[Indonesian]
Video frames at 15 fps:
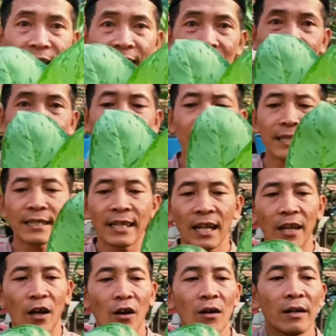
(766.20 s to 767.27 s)
Ini green
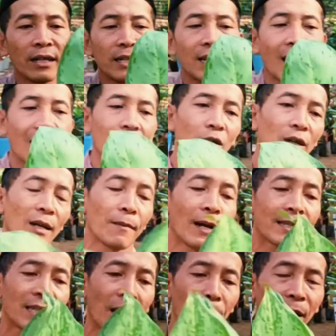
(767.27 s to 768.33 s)
seal ya. Ini
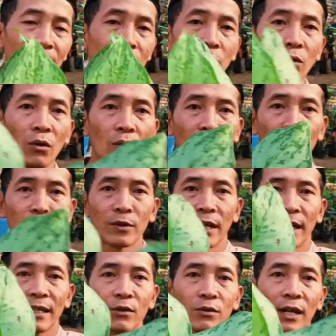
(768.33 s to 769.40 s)
aglonema zaman dulu Om
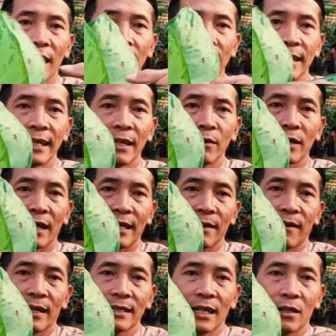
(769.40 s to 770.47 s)
Bunda. Ini sudah gede, sudah
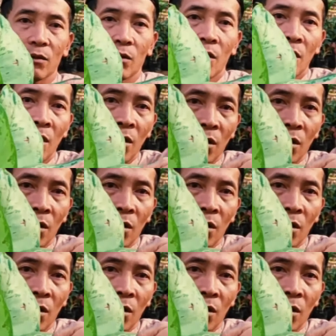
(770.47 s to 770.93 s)
dewasa tuh.